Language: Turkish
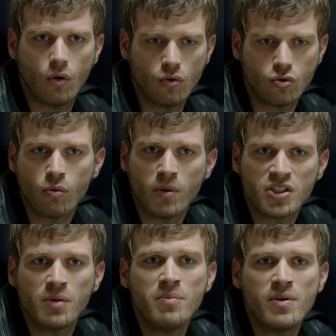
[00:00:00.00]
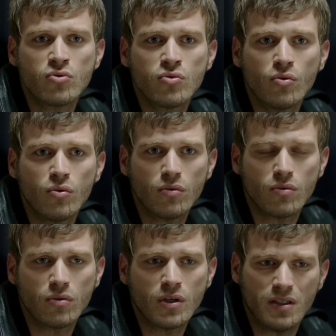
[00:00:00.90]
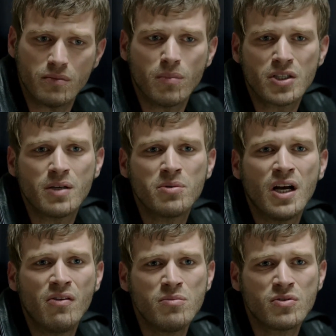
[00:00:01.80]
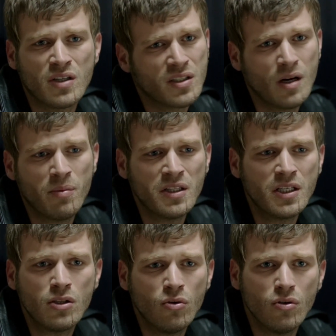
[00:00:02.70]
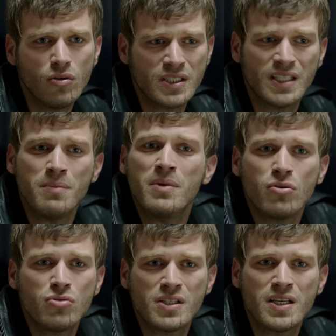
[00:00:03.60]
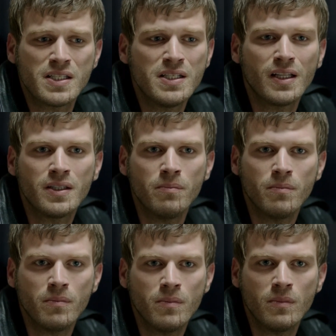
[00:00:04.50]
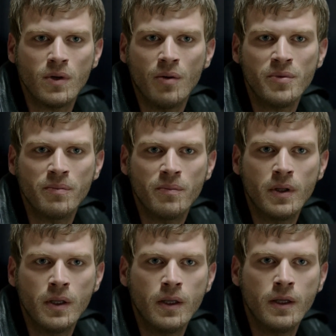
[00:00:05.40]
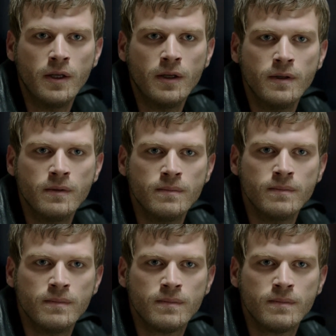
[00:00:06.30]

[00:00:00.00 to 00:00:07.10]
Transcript: o çok başka bir mevzuydu. Yani başka bir davamız vardı. Kapandı gitti o. Zaten ben onun cezasını yattım. Amirim. Bak bir sürü